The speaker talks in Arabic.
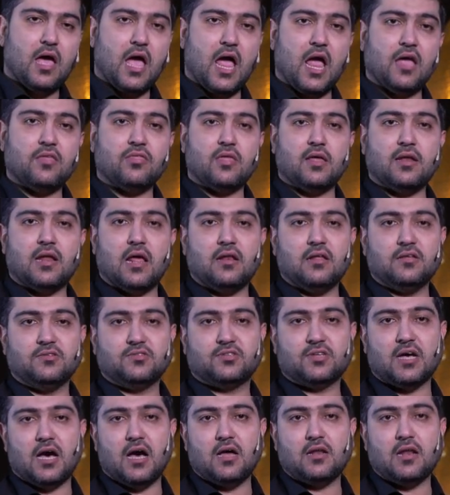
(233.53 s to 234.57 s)
أيضا
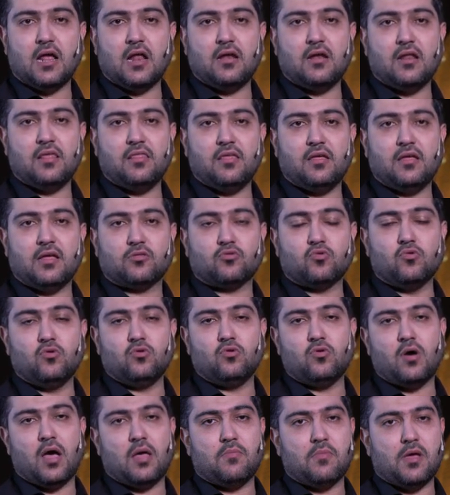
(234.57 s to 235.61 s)
الإنسان الذي
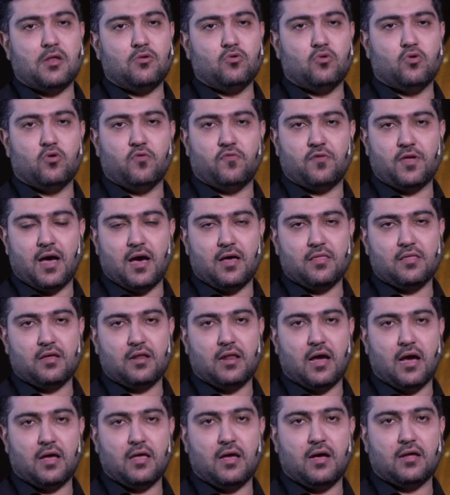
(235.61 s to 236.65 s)
يطول أمله في هذه
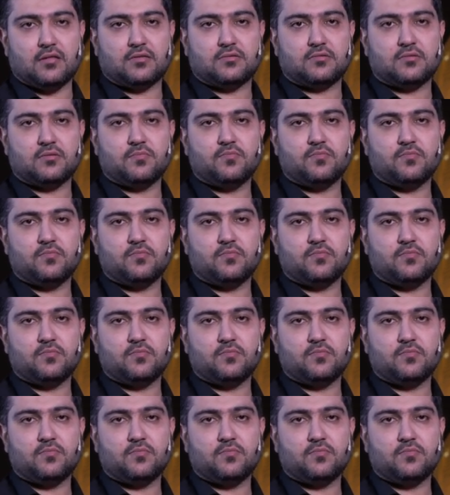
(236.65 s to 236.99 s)
الحياة